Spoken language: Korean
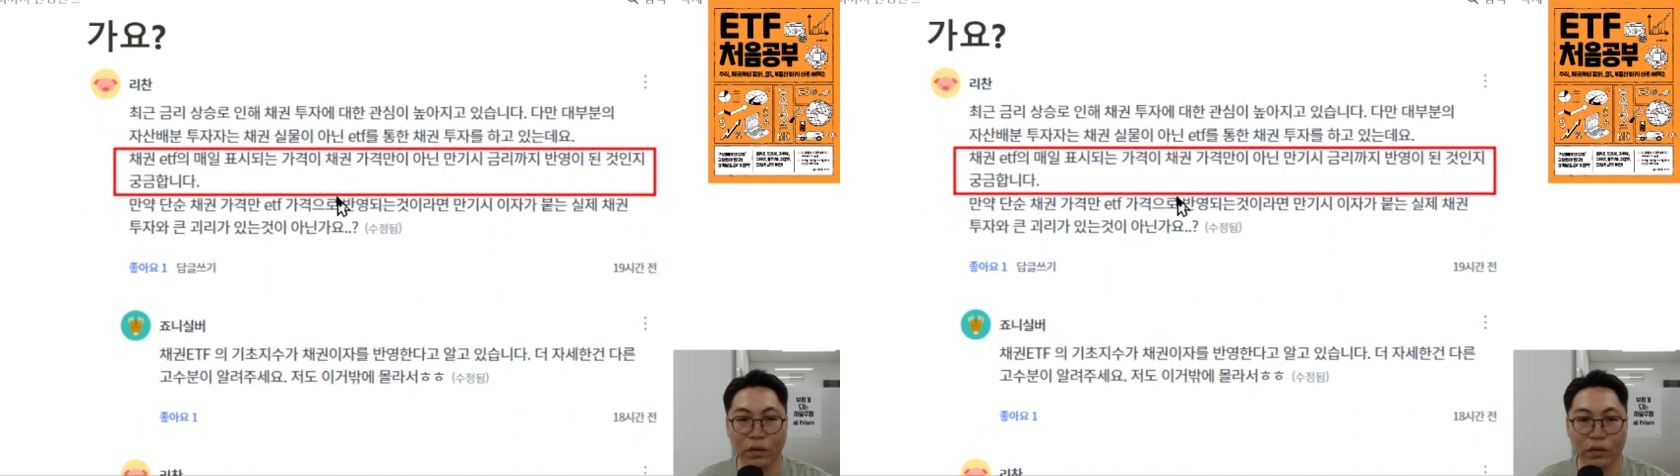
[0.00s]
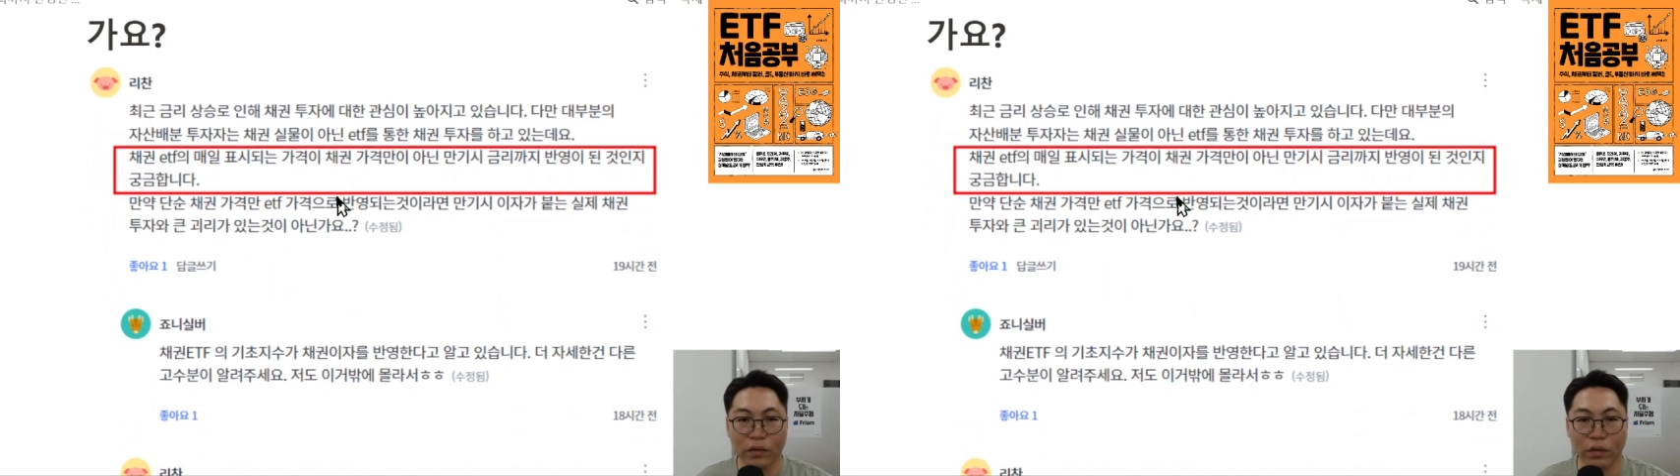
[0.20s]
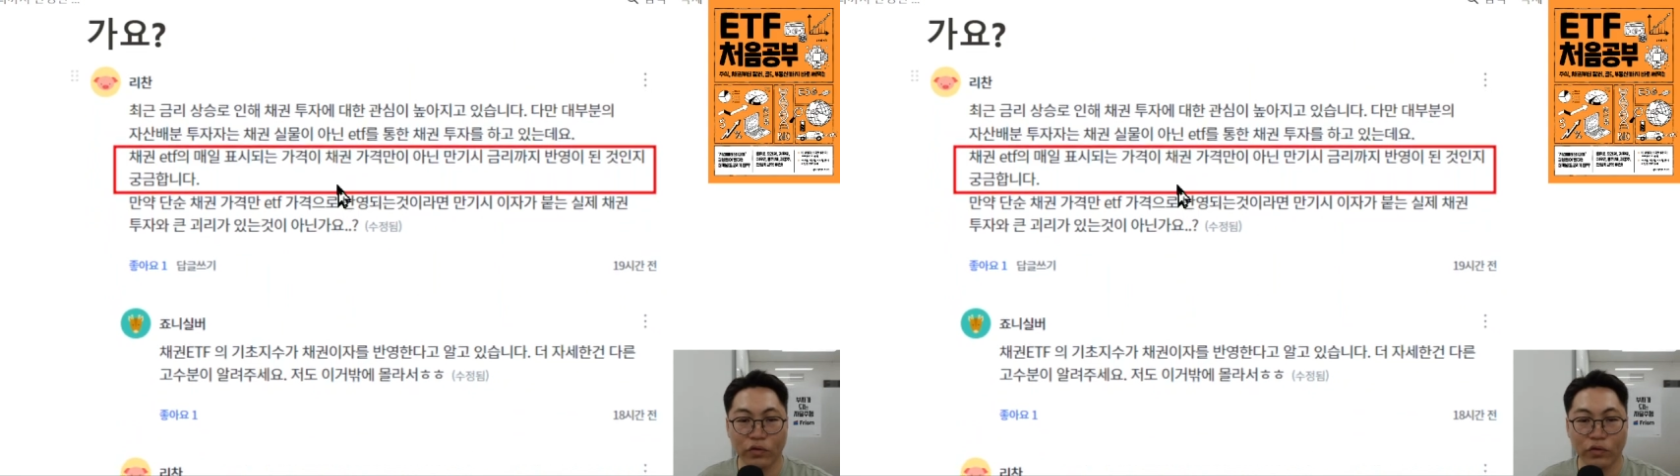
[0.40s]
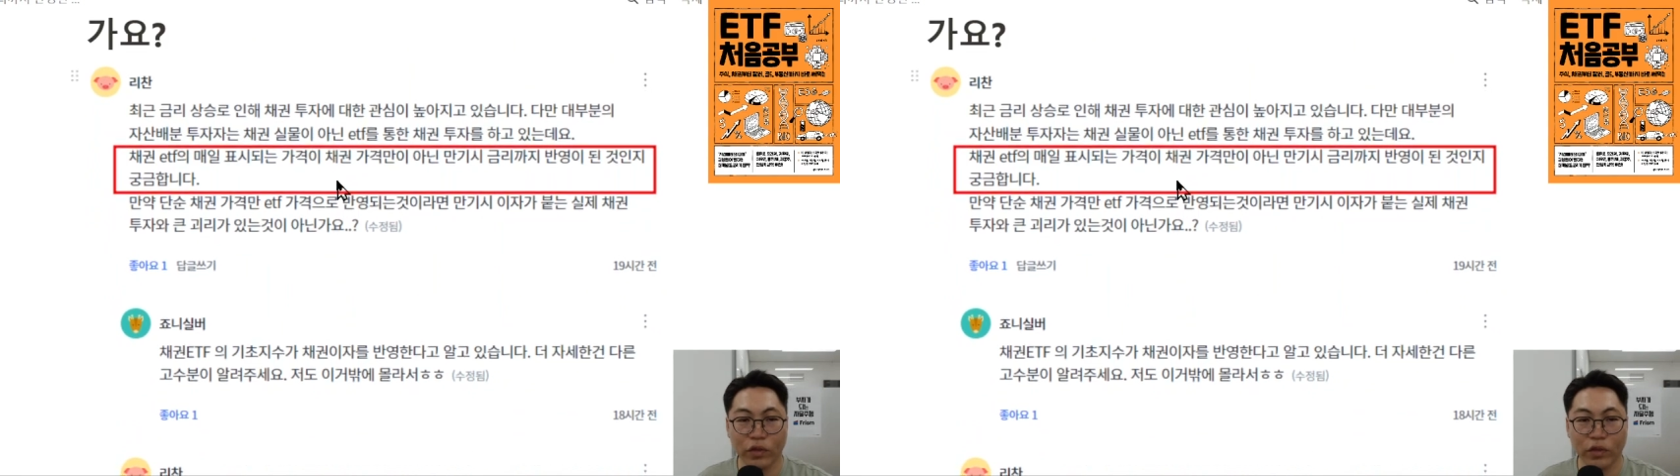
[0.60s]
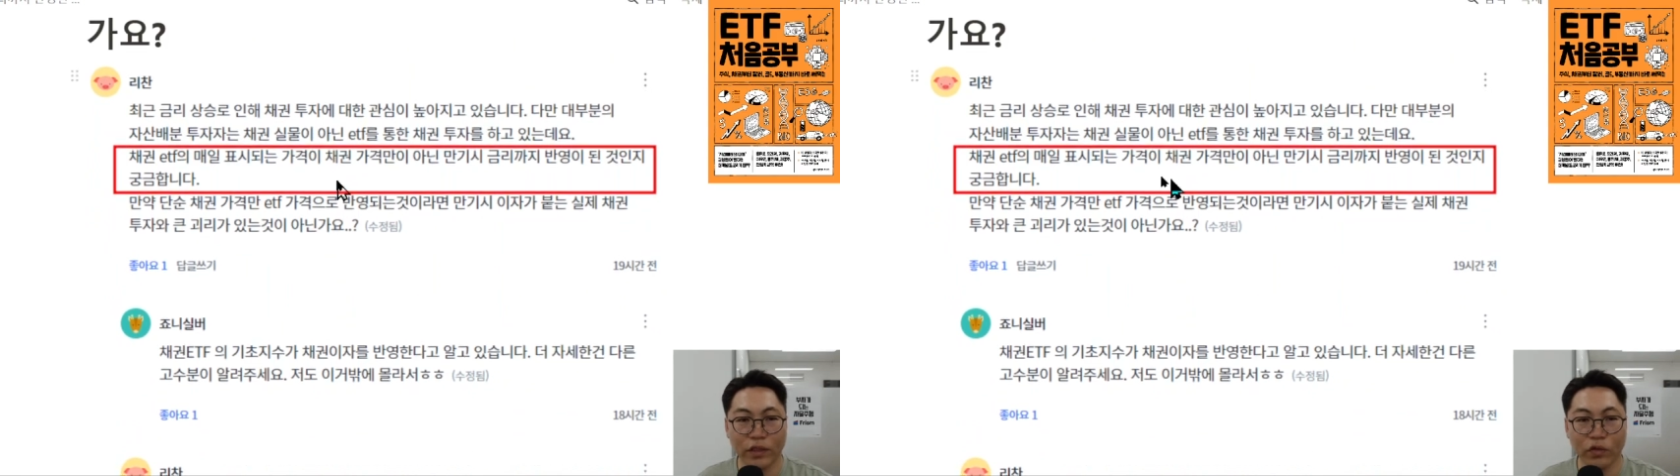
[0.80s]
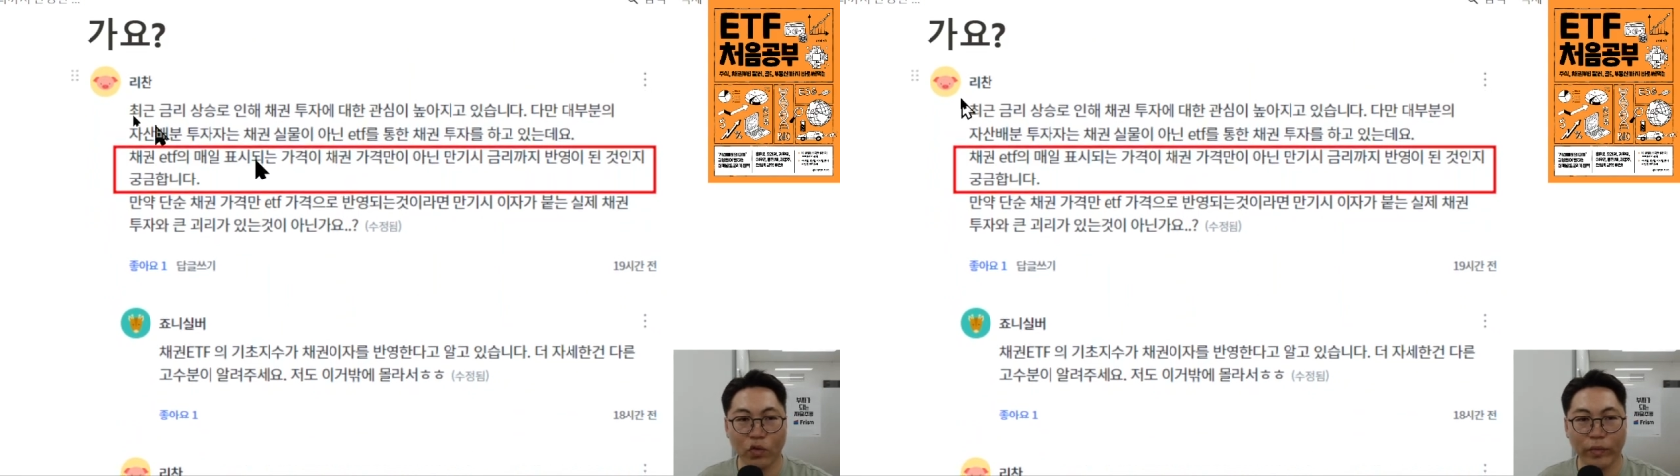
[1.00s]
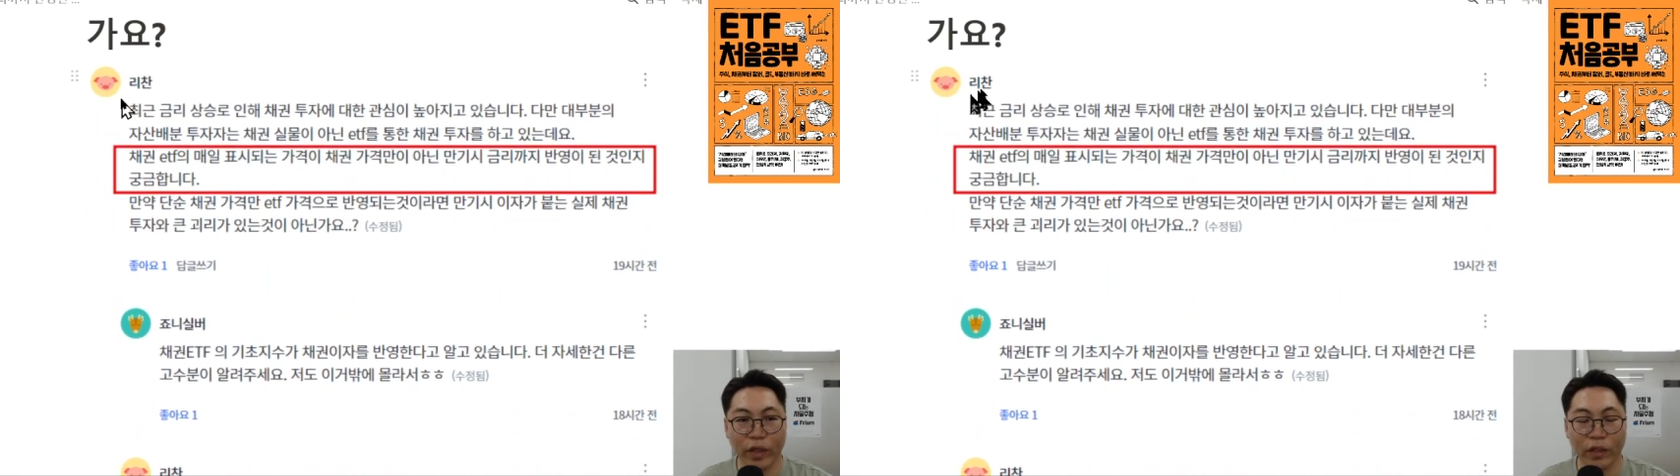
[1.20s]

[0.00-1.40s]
저희 주식 리치고 웹의